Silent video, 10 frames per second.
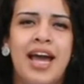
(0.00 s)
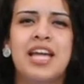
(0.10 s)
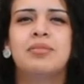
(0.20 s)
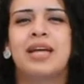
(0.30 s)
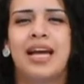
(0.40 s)

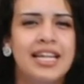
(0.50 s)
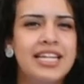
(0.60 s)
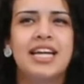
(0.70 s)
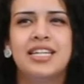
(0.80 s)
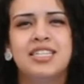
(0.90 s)
حاجه
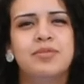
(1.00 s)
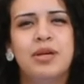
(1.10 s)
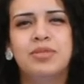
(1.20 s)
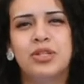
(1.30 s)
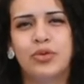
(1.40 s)
بتخليني
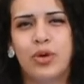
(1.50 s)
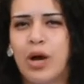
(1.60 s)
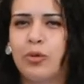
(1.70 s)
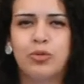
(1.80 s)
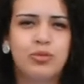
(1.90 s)
احس بقيمتي
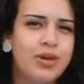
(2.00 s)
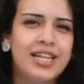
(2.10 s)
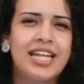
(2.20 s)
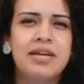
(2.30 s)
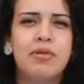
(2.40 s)
او
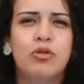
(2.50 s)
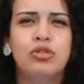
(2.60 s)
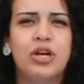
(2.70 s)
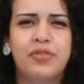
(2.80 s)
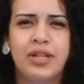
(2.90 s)
انا ليه
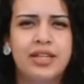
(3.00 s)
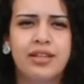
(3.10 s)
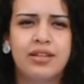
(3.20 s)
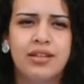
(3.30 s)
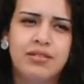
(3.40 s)
موجوده في
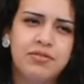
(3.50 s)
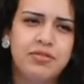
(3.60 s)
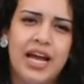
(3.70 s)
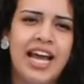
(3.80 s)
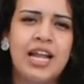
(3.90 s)

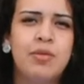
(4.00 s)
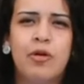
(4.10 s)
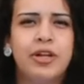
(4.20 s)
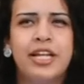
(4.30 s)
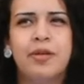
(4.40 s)
في
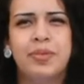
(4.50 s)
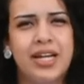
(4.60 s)
العالم او ليه